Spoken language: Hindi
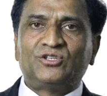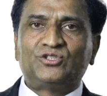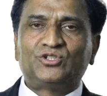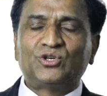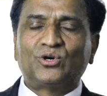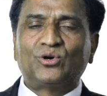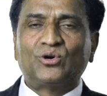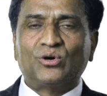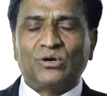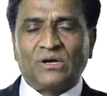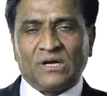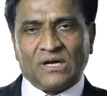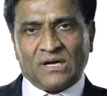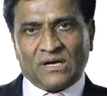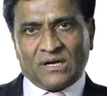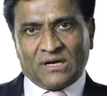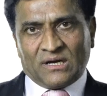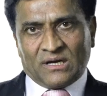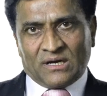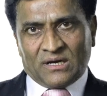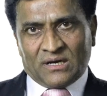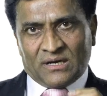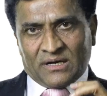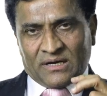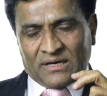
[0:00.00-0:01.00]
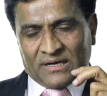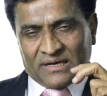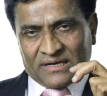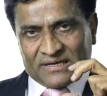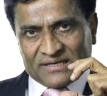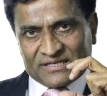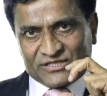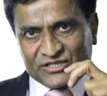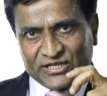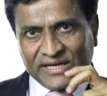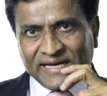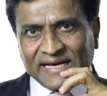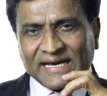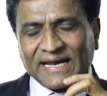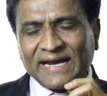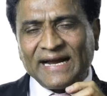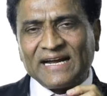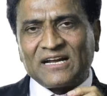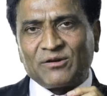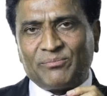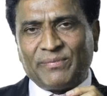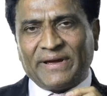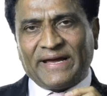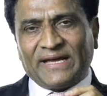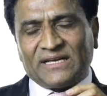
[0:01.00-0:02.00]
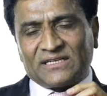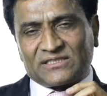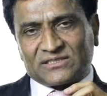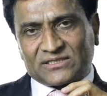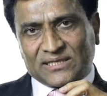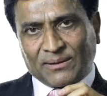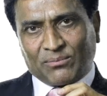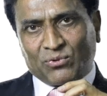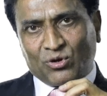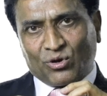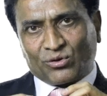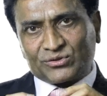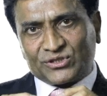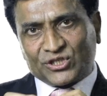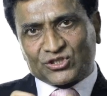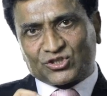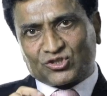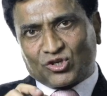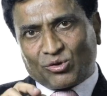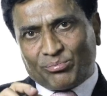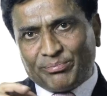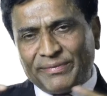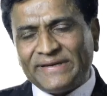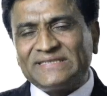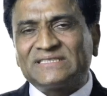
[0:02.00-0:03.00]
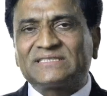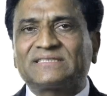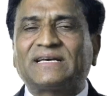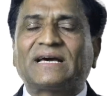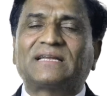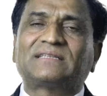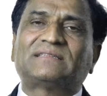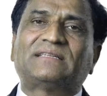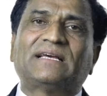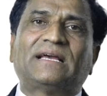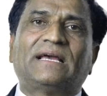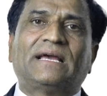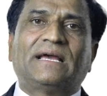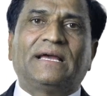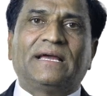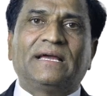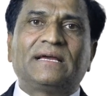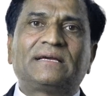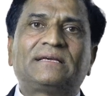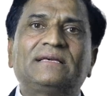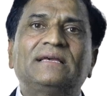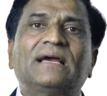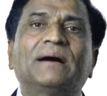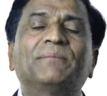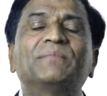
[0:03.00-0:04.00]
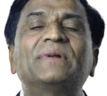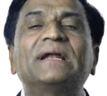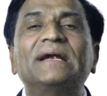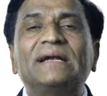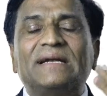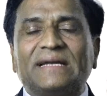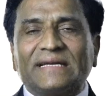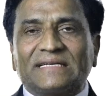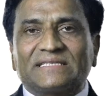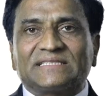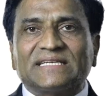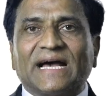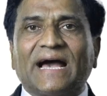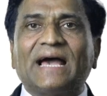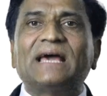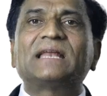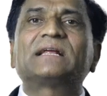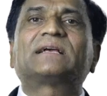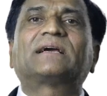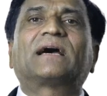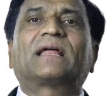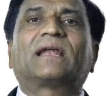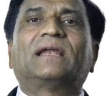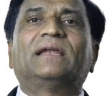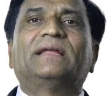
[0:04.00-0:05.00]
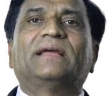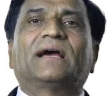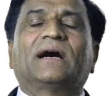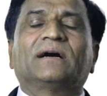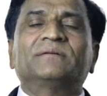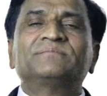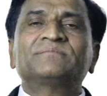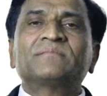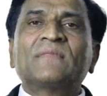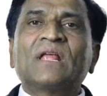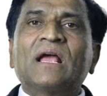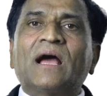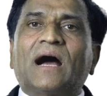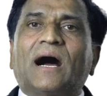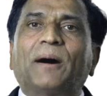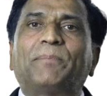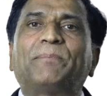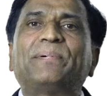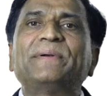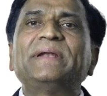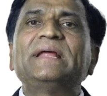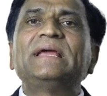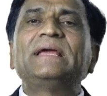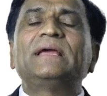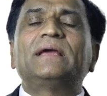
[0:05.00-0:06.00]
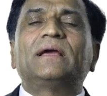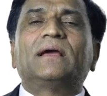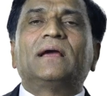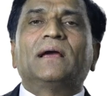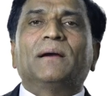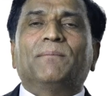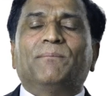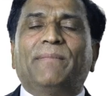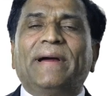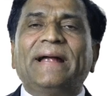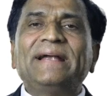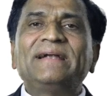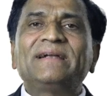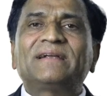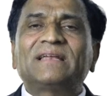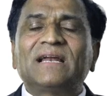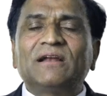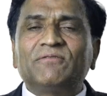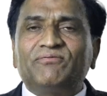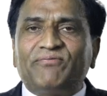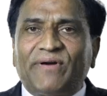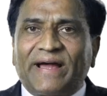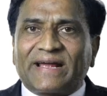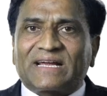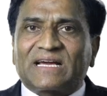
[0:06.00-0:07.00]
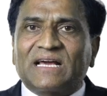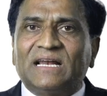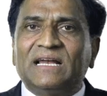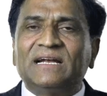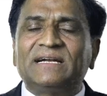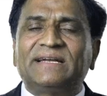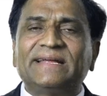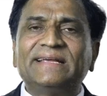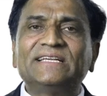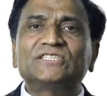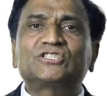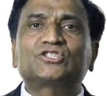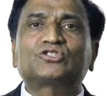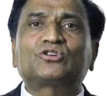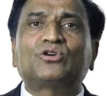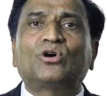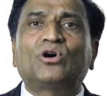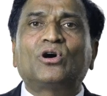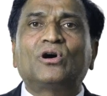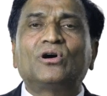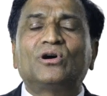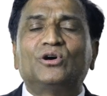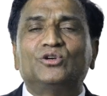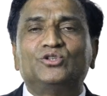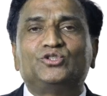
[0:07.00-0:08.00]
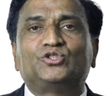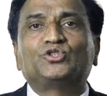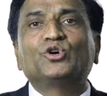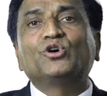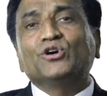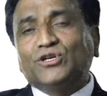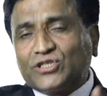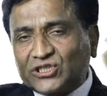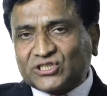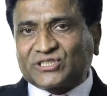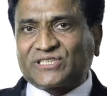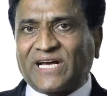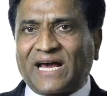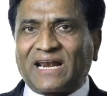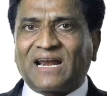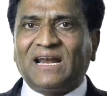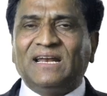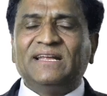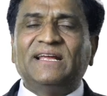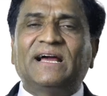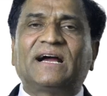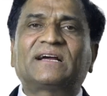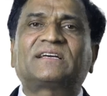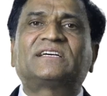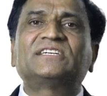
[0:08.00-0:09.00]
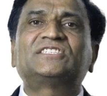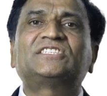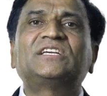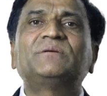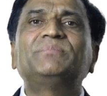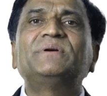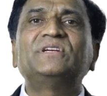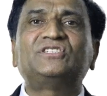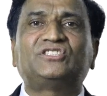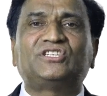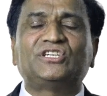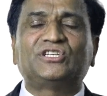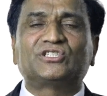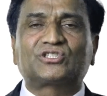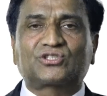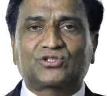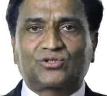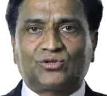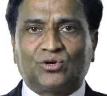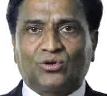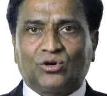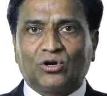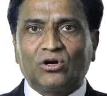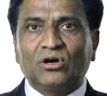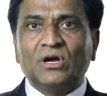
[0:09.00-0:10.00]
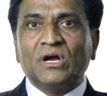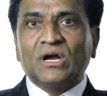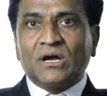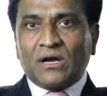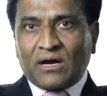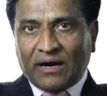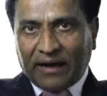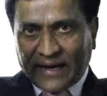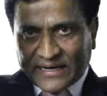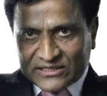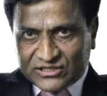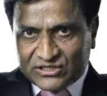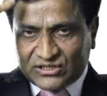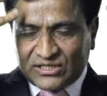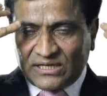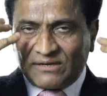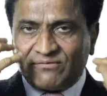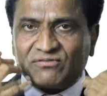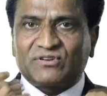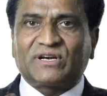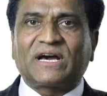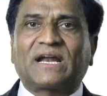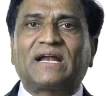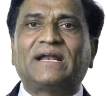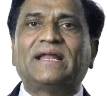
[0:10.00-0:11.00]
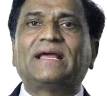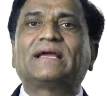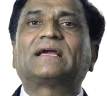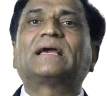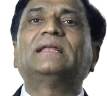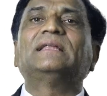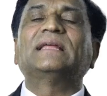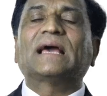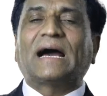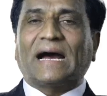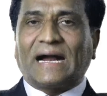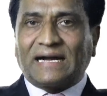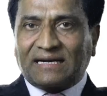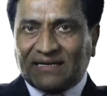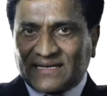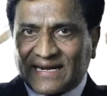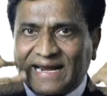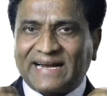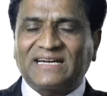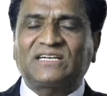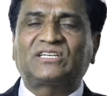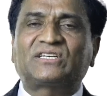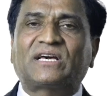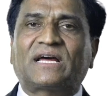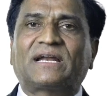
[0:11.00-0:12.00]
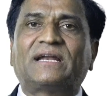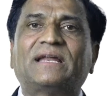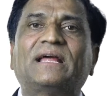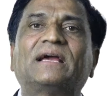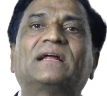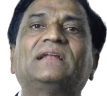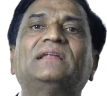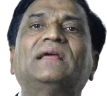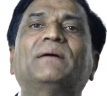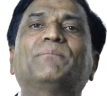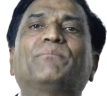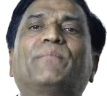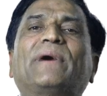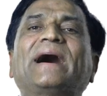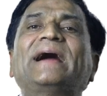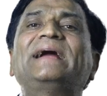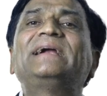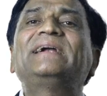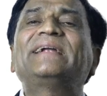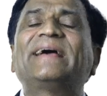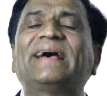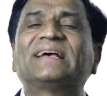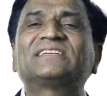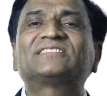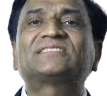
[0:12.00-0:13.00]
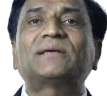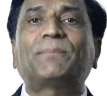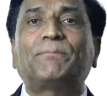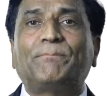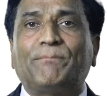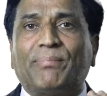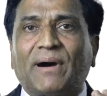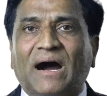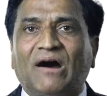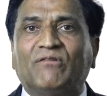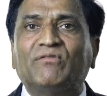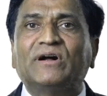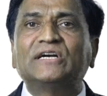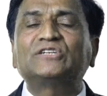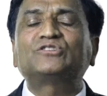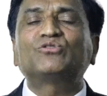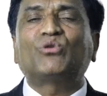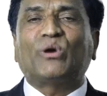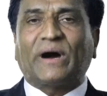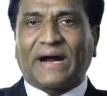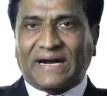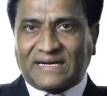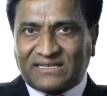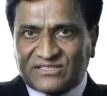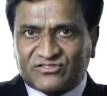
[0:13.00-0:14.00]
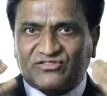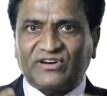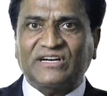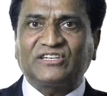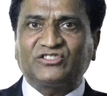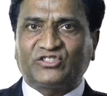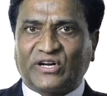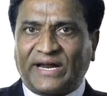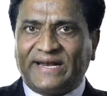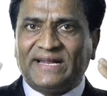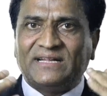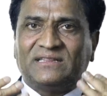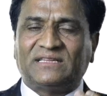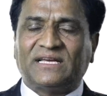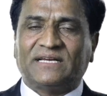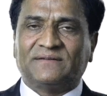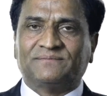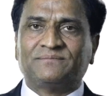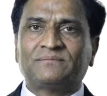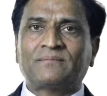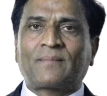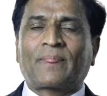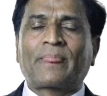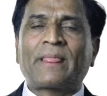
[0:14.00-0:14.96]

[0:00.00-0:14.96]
जो सीक्रेट में सब लोग जिसको मिस करते हैं कि हमने डिजायर कर लिया अपनी मेंटल फैकल्टीज को यूज कर लिया किसी भी चीज को अचीव करने के लिए अट्रैक्ट करने के लिए माइंड हैज द पावर टू अट्रैक्ट एनीथिंग